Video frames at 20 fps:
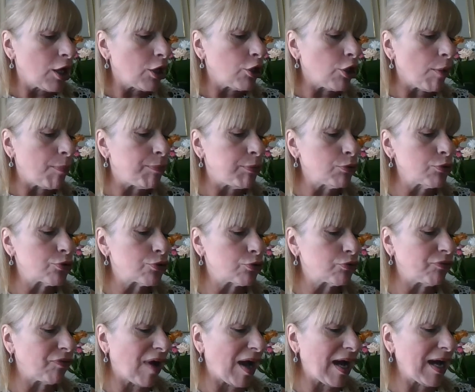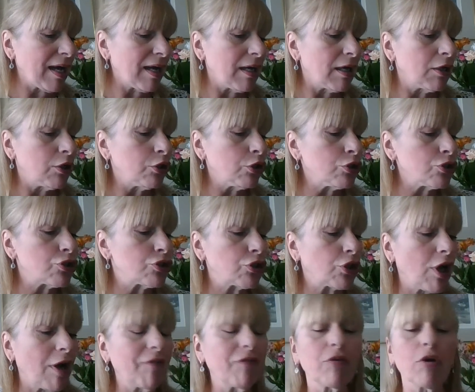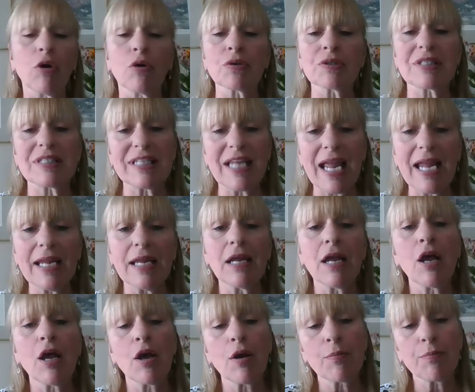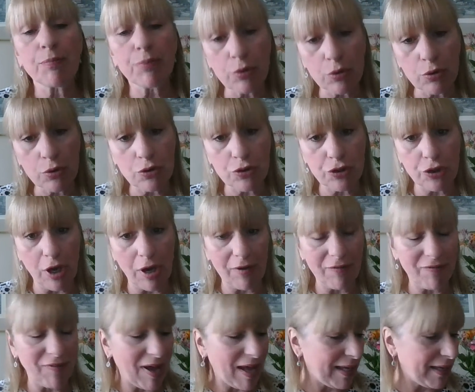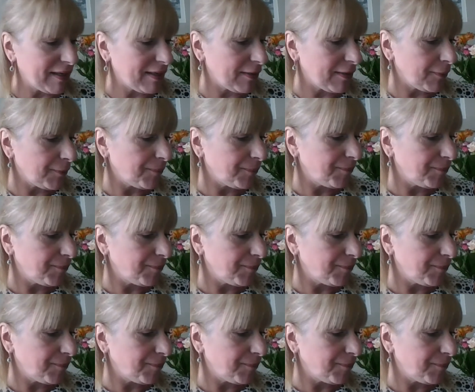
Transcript: Le plus souvent, une strophe contient plusieurs vers.